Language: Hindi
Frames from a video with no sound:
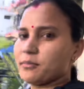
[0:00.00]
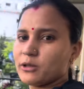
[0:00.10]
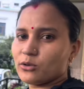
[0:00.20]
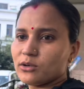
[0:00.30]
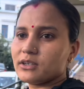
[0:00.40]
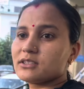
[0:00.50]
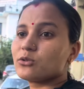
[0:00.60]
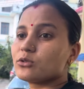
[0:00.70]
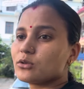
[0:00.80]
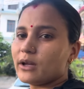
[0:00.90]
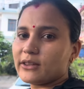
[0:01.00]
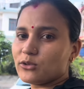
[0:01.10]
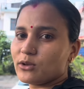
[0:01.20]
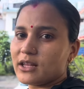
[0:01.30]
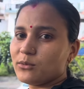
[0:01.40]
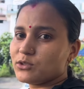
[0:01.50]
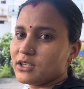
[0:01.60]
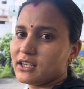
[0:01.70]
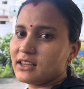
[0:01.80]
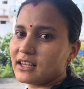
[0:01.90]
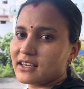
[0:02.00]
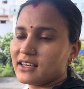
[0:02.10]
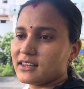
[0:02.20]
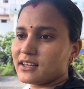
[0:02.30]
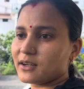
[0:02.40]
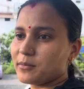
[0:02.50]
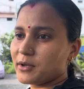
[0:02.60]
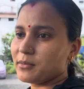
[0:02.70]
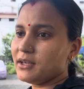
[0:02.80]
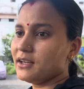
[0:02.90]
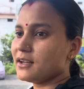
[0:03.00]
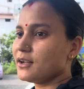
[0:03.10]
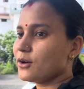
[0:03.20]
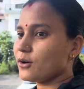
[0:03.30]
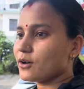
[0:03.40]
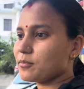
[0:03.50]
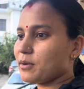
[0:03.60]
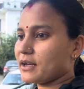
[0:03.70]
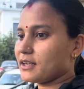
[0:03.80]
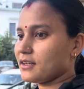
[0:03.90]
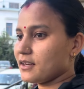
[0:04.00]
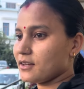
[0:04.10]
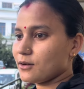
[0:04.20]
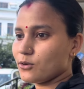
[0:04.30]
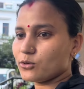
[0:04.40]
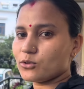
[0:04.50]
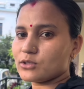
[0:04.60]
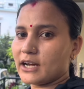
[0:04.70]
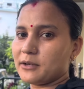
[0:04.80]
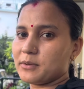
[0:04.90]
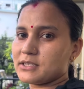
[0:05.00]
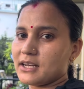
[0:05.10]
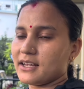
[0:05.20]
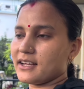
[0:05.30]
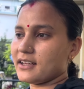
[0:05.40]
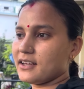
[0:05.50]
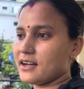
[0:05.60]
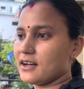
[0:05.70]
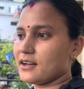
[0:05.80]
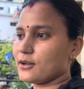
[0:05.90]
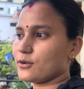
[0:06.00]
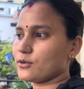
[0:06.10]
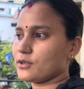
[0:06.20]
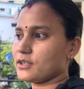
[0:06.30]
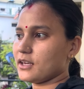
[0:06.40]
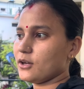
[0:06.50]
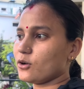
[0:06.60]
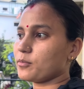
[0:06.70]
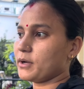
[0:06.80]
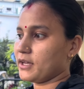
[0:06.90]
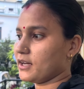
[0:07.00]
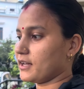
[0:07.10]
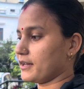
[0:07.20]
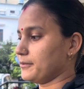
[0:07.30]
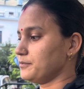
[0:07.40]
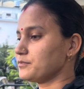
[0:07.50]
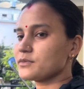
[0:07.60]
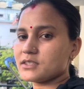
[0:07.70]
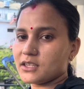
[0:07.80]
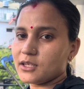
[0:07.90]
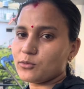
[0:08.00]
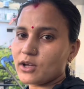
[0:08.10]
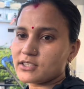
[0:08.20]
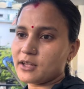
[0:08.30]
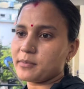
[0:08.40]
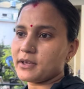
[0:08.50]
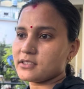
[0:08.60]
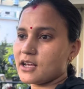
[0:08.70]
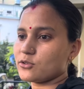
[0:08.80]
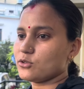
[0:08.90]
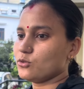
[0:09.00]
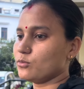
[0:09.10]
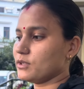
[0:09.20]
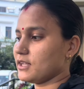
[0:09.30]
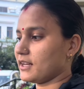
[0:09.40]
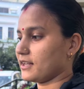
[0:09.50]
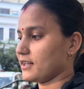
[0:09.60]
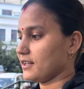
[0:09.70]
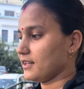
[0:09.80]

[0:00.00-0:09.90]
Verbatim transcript: मैं तो इसको सुलाते सुलाते मुझे नींद लगी अंदर कमरे में और बाकी ये लोग तो साइड पे चले गए हैं और ये और भैया गए हैं संदीप तो आज घर पे ही है सासू जी घूमने जा रही है